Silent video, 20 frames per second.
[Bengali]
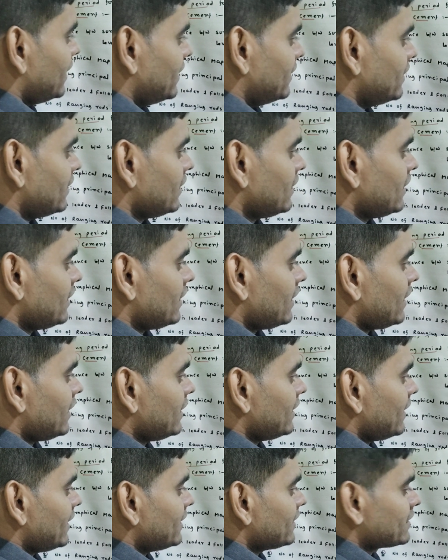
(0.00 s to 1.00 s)
লেন এই
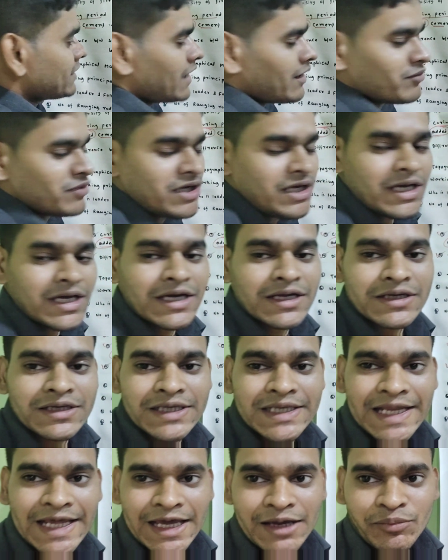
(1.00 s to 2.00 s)
লেনটা আমি
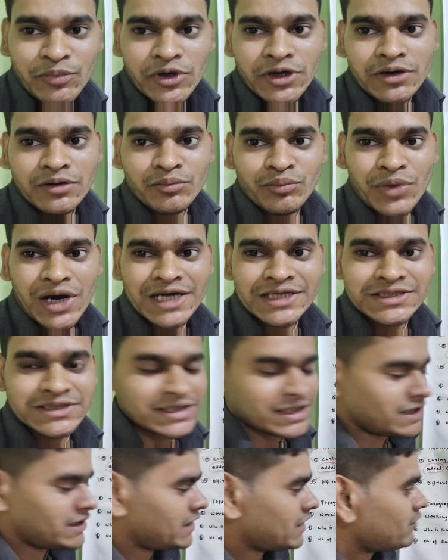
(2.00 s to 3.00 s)
টেপ বা
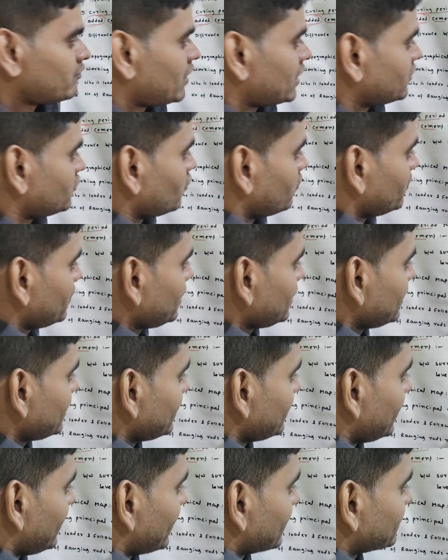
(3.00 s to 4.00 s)
চেনের মাধ্যমে
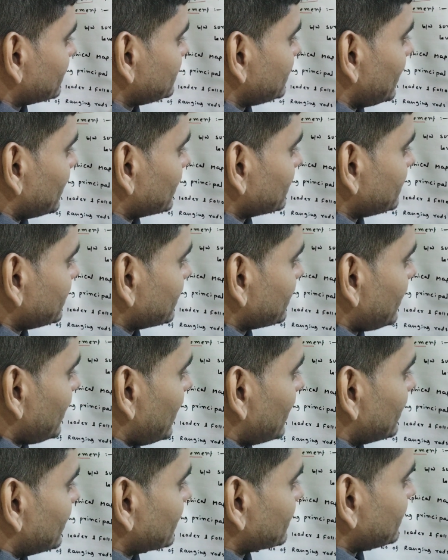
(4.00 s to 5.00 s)
একটা জায়গা থেকে
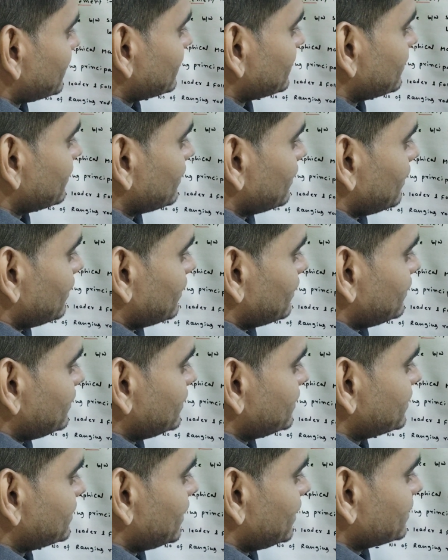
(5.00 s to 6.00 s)
আর একটা
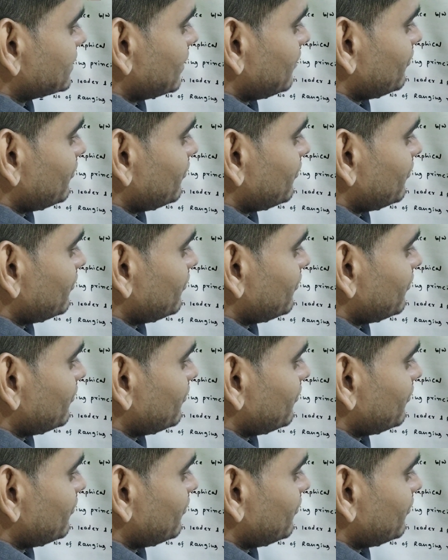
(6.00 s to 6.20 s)
ডিস্টেন্স